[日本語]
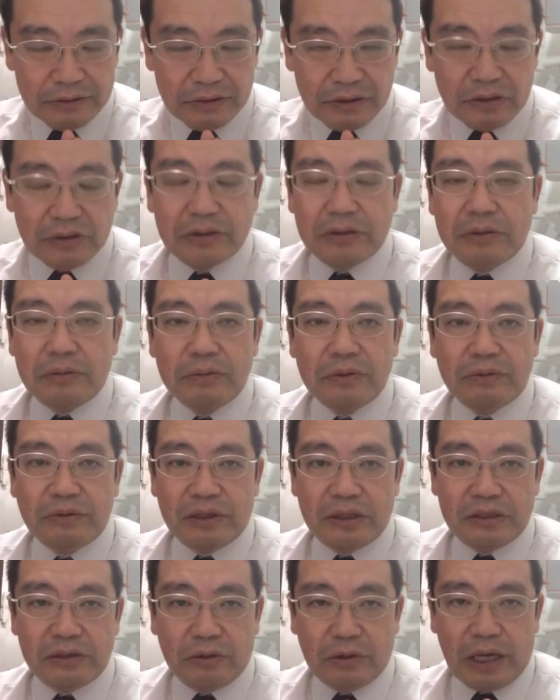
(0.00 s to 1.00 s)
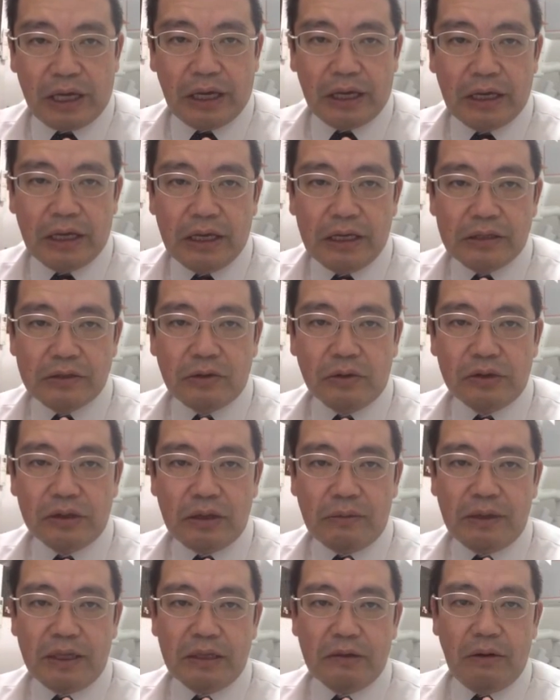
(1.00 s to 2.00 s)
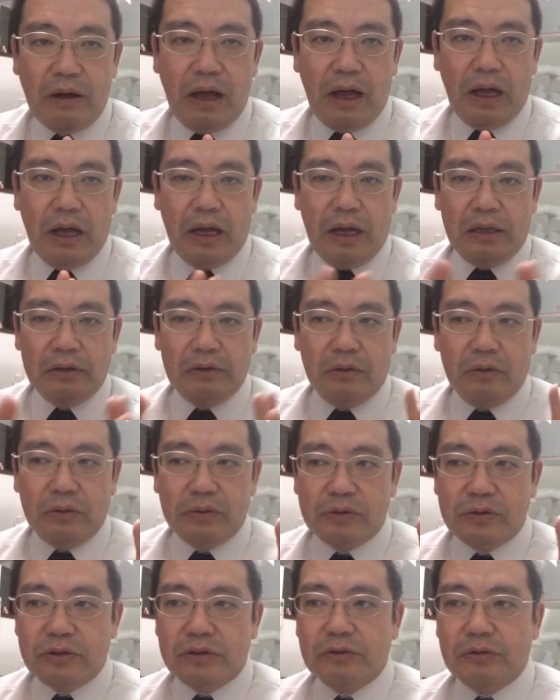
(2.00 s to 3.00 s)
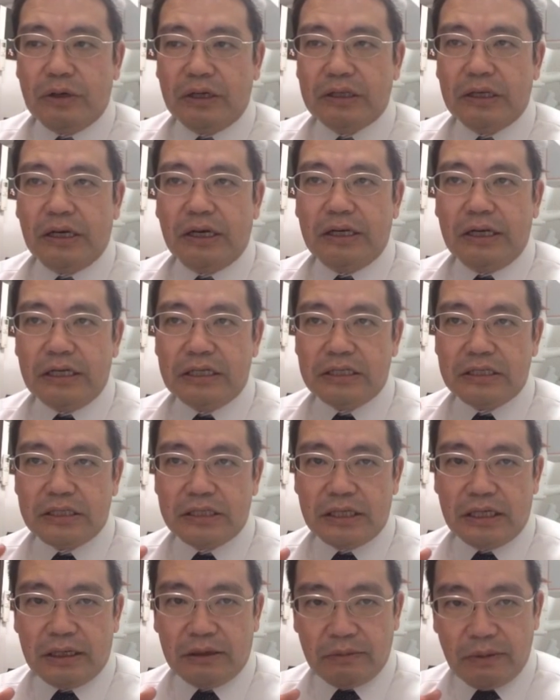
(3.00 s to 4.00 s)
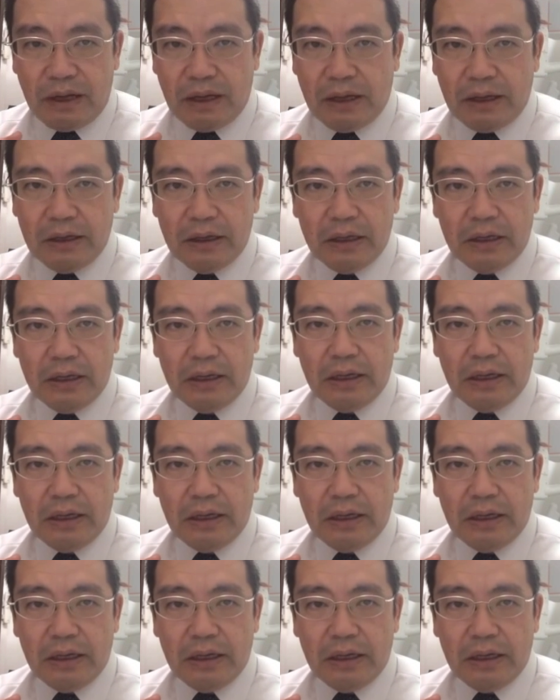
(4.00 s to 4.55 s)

ていう部分ですのでそういった面ではあの複数の方がいらっしゃれば、